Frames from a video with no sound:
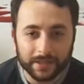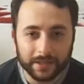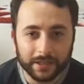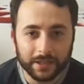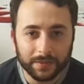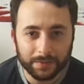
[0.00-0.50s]

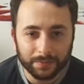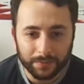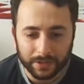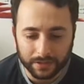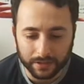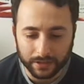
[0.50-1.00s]
Maskenin yapımı
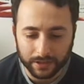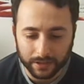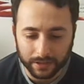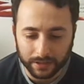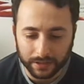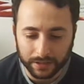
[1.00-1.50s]
bitti.
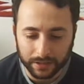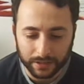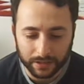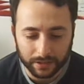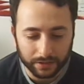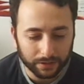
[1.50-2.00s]
Ee,
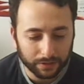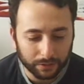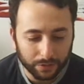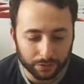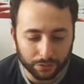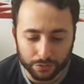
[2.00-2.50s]

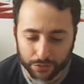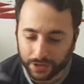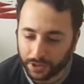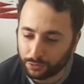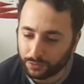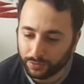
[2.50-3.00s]
gördüğünüz
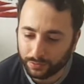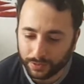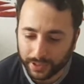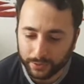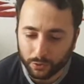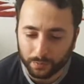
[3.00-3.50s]
üzere çok
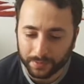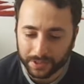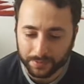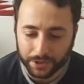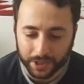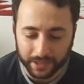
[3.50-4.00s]
yani
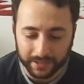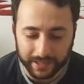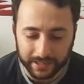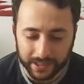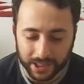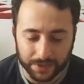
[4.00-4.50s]
kompleks bir şekilde
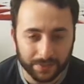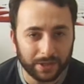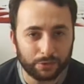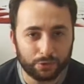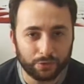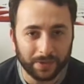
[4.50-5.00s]
değil. Sadece
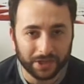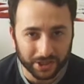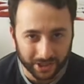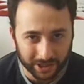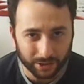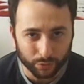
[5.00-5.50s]
biraz küçük
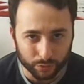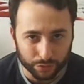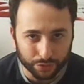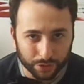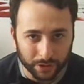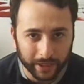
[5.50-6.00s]
parçalardan
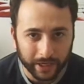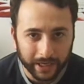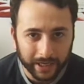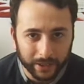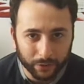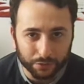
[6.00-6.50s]
oluşuyor.
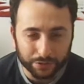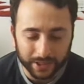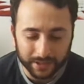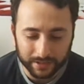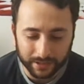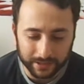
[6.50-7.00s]
O
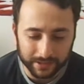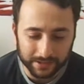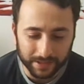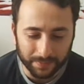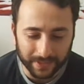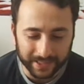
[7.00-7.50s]
yüzden hani
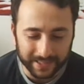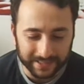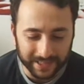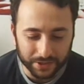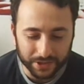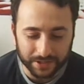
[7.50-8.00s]
yaparken
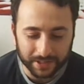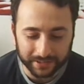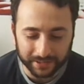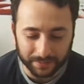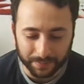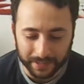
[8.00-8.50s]
sadece
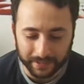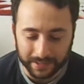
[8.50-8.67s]
dikkat etmek